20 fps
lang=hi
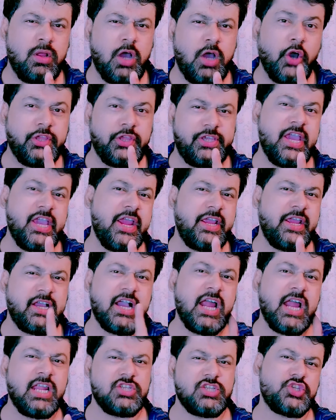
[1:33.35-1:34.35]
और ये
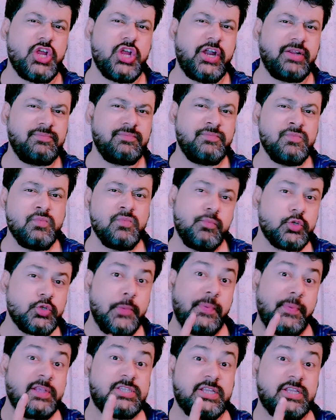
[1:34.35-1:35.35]
काला सांप मुझे
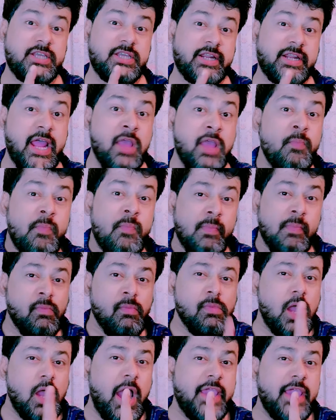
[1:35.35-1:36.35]
बेइज्जत कर रहा
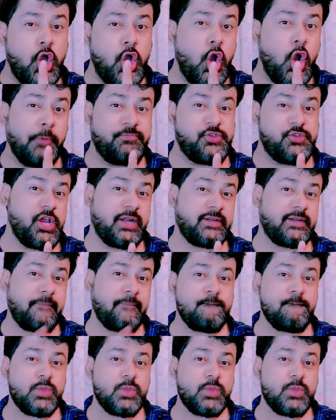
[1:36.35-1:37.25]
है आई ऑब्जेक्ट